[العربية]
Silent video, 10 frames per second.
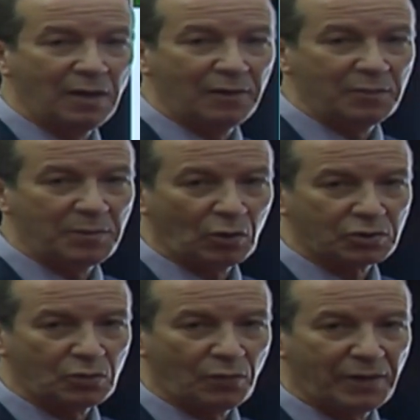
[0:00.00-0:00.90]
من
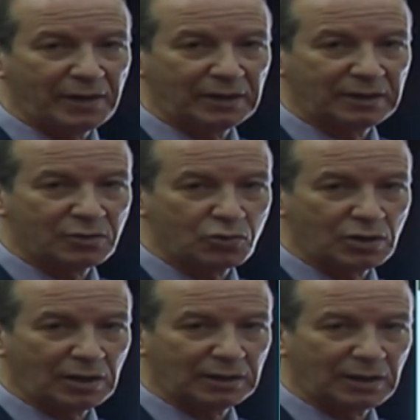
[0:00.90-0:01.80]
بينها
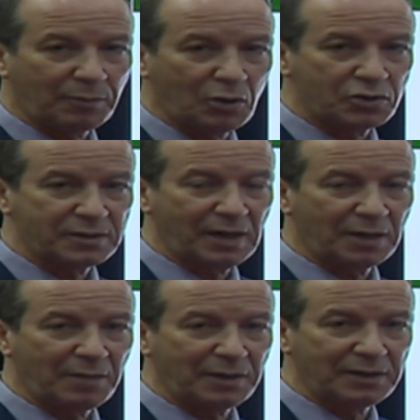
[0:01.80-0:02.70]

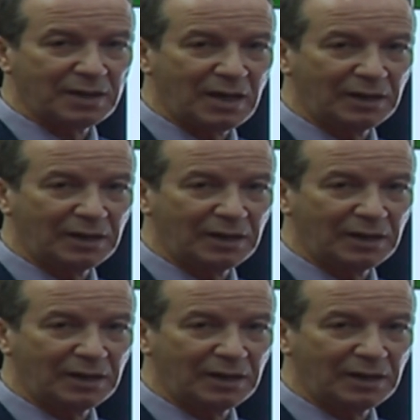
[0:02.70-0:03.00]
498